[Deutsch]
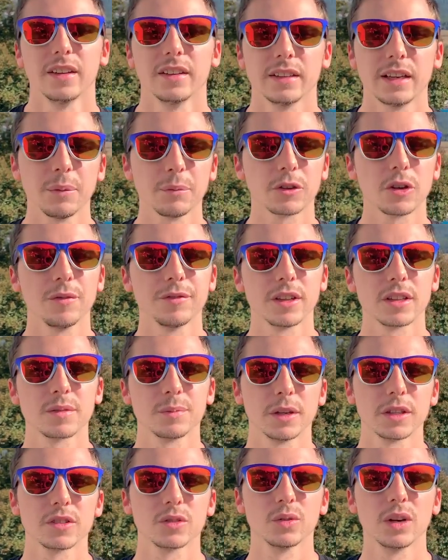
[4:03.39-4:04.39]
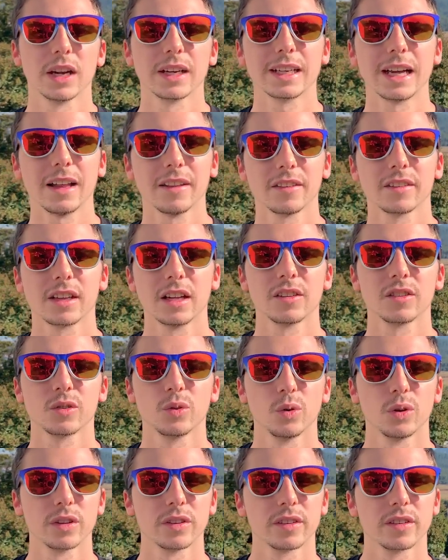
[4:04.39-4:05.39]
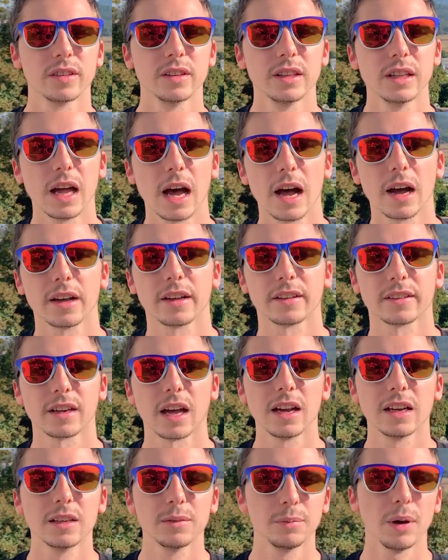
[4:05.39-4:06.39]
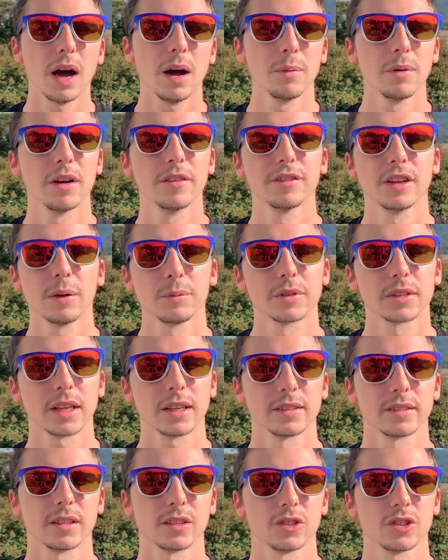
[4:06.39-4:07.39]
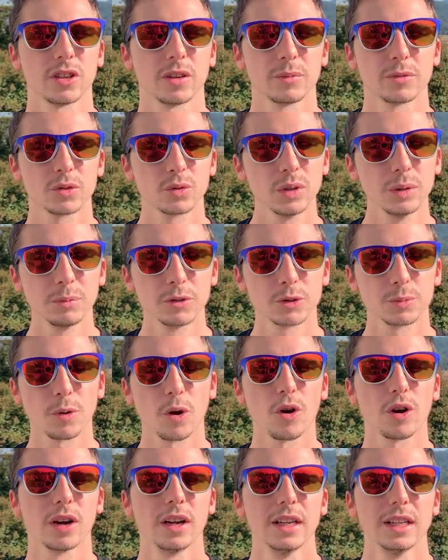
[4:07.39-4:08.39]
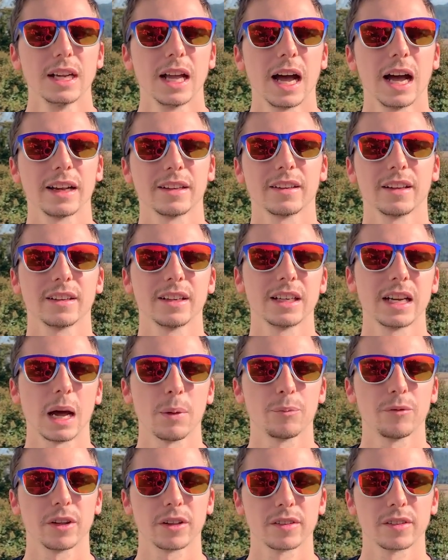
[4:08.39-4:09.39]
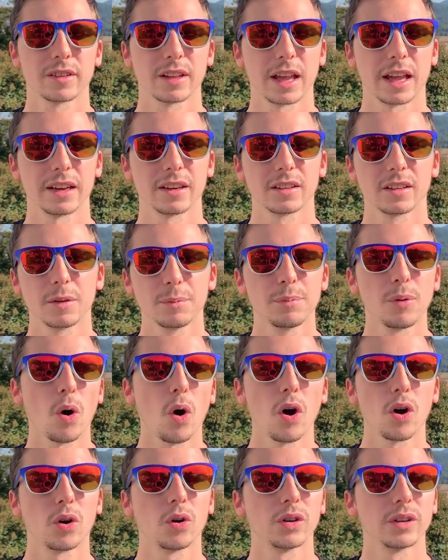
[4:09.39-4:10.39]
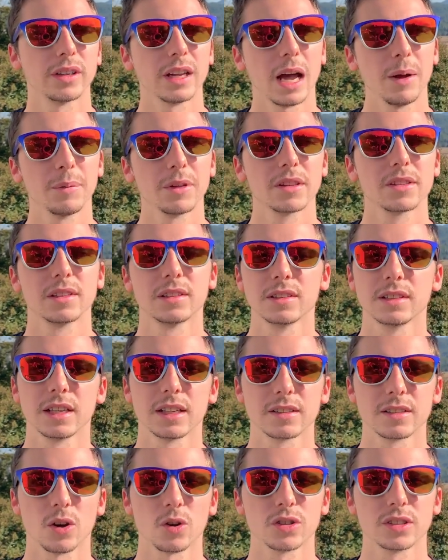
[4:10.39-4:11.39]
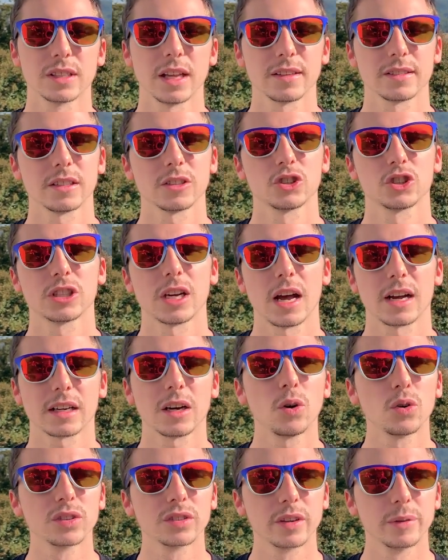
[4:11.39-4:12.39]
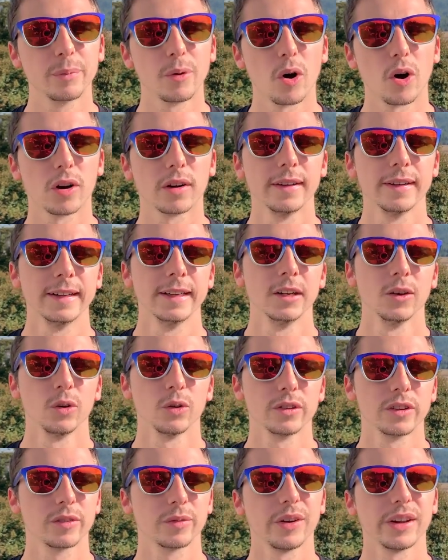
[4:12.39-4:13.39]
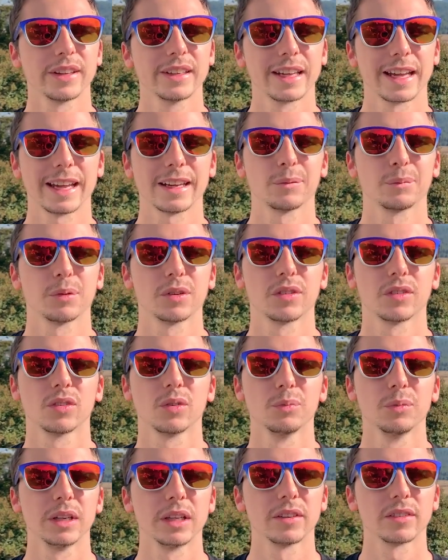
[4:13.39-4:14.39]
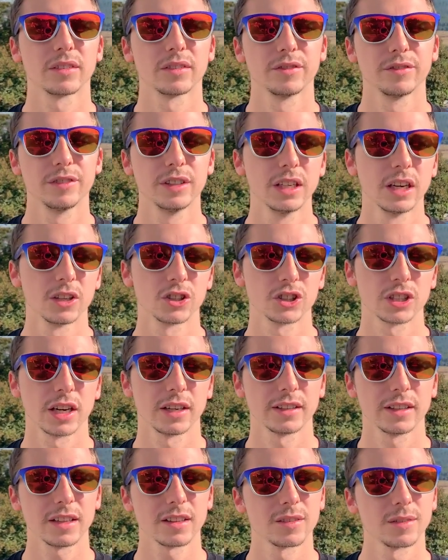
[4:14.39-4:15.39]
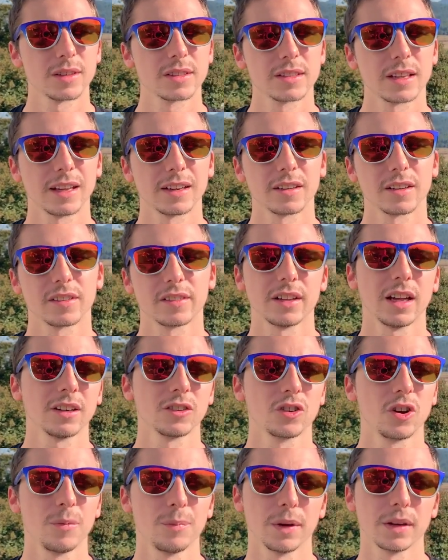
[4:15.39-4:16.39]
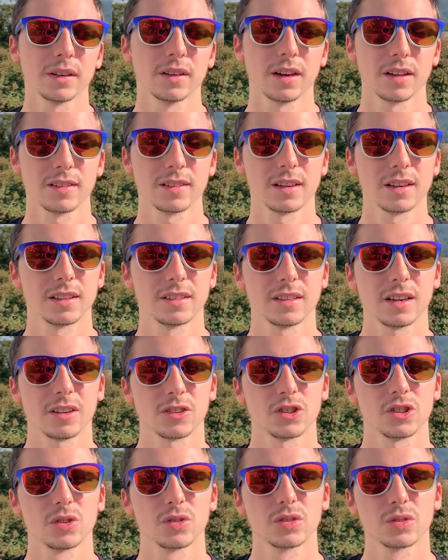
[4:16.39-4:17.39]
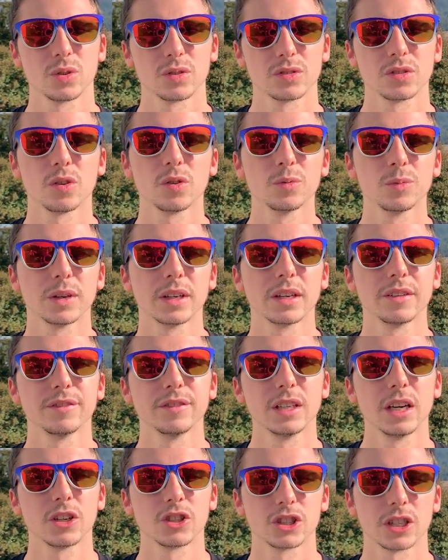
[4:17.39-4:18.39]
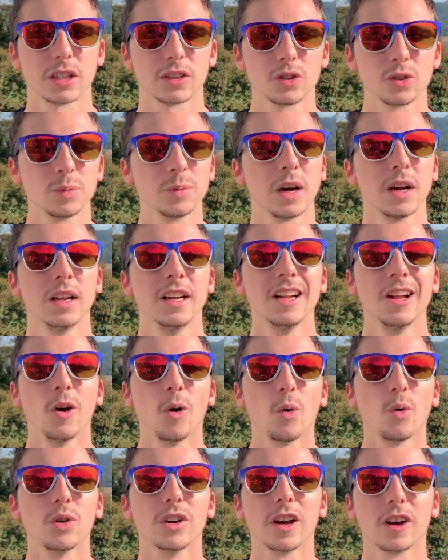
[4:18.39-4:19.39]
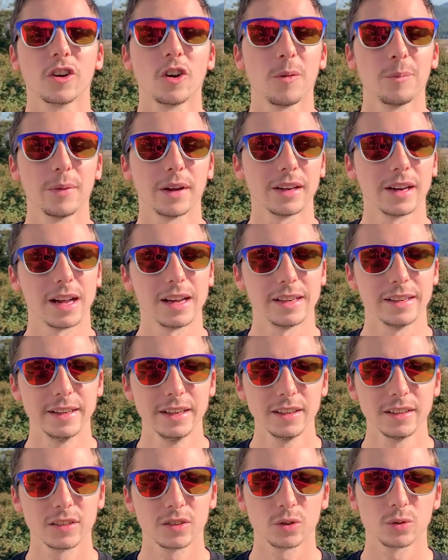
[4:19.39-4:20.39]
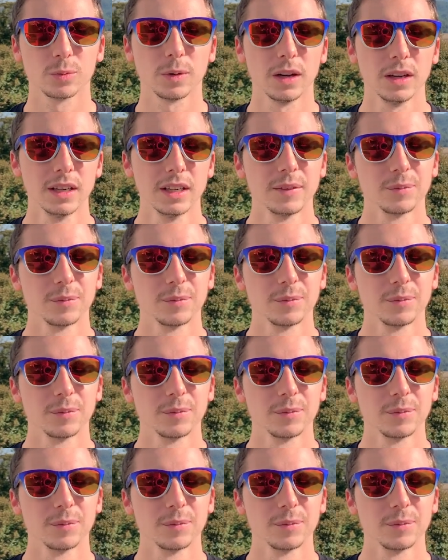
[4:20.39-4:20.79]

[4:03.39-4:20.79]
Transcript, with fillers: Damit kommen wir jetzt mal zu einer ganz, ganz kurzen Nachricht. Alibaba, wir haben es gestern schon im Stream besprochen, hat ja den Abwärtstrend gebrochen und damit sind sie jetzt auch sehr, sehr stark ausgebrochen und zwar direkt bis zum nächsten Widerstand. Jetzt wird es sehr interessant, kommt man tatsächlich Tagesschlusskurs noch über den Widerstand drüber oder kommt man halt nicht drüber.